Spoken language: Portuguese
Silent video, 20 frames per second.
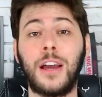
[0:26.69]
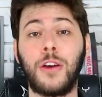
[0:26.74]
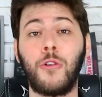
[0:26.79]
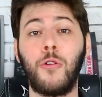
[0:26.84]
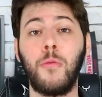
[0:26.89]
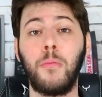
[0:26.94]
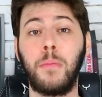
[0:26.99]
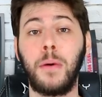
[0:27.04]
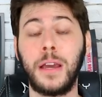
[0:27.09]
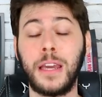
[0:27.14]

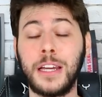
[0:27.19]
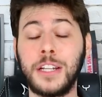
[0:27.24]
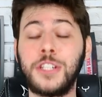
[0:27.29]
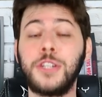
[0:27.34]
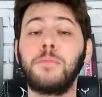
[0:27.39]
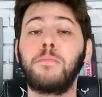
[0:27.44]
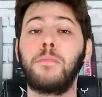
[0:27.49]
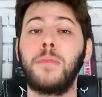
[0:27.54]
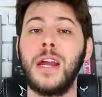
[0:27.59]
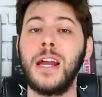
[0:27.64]
acompanha
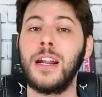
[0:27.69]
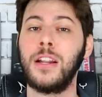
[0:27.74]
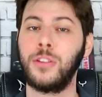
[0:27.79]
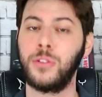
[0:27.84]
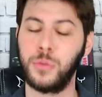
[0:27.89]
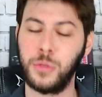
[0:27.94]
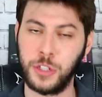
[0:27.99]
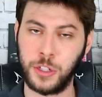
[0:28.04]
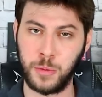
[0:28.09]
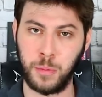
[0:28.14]
de
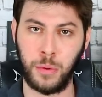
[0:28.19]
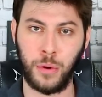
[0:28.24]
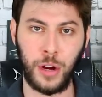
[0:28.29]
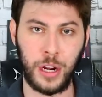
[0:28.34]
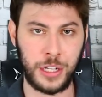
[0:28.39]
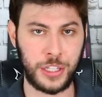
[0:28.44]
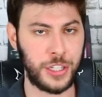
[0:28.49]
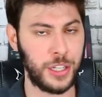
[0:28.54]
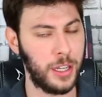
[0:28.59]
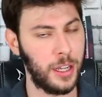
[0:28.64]
perto o
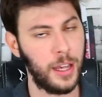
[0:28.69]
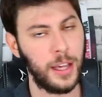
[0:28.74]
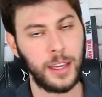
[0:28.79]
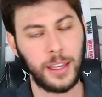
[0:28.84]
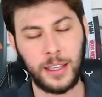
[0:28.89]
esporte,